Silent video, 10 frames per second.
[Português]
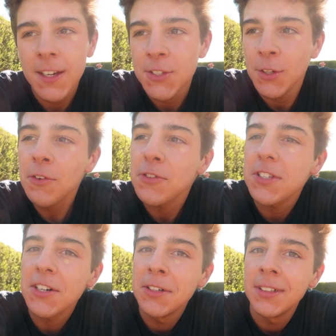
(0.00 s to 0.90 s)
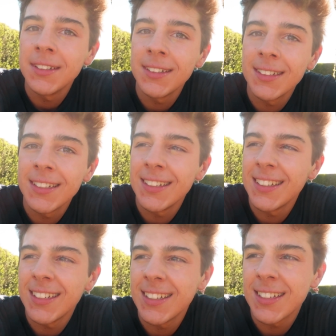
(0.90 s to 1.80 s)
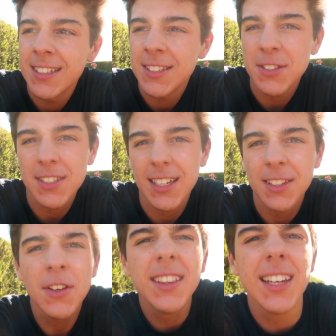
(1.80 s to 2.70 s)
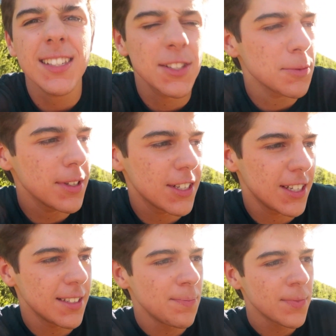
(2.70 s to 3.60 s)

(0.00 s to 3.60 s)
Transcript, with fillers: São 9, não são? São 7, não interessa, são muita gente.